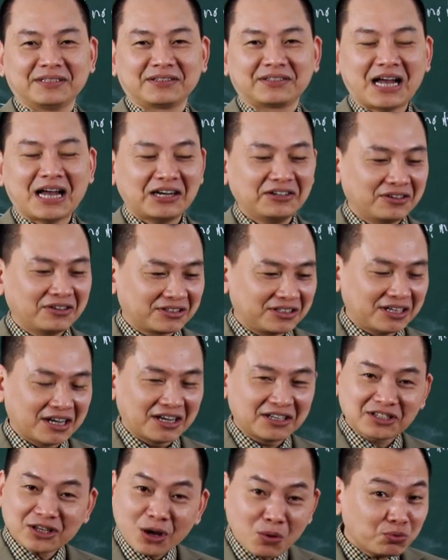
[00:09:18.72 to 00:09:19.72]
ta được gì ạ
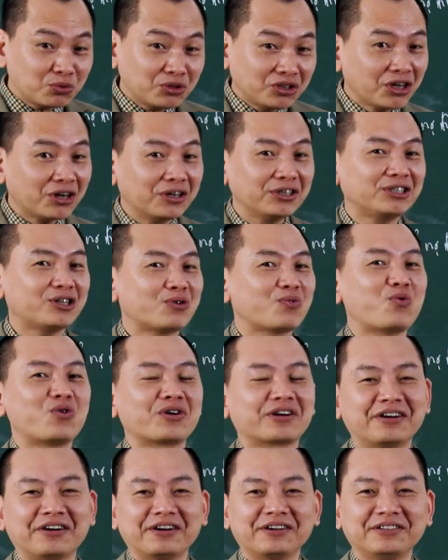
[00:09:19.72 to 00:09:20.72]
rong chơi trong
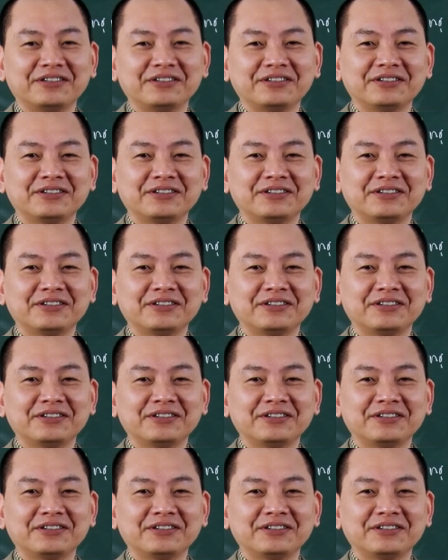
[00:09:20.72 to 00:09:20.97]
cuộc đời